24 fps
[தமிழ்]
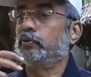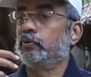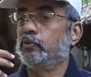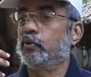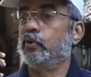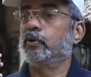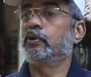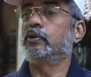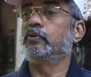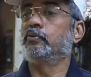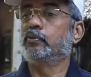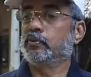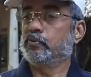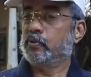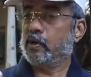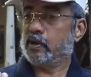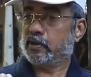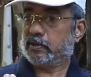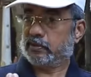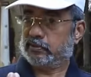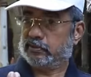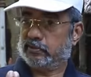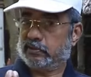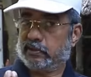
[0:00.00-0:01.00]
ஒரு ஹோட்டல்
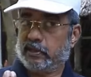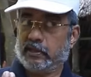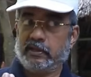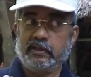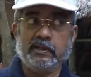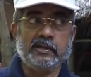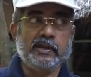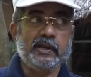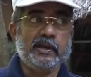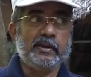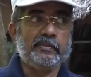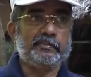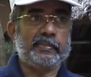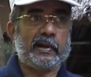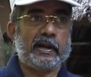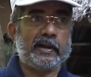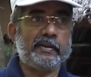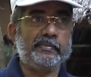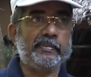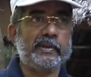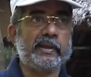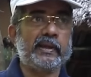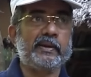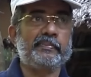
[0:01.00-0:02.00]
உருவாக்கணும்னா
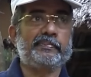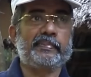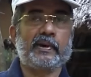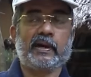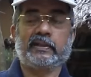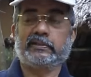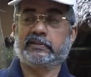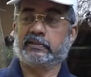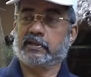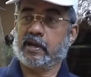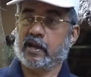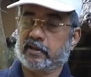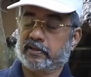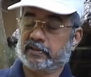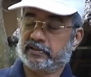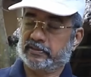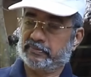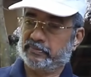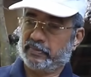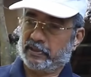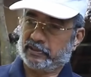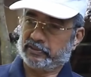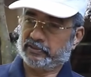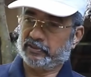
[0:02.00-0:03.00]
பழமையை
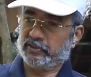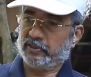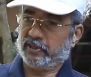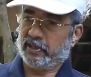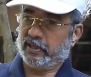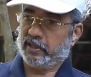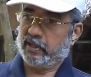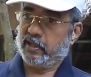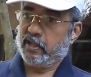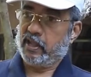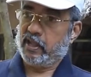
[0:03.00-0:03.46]
பாதுகாக்கிறது மட்டும் இல்லை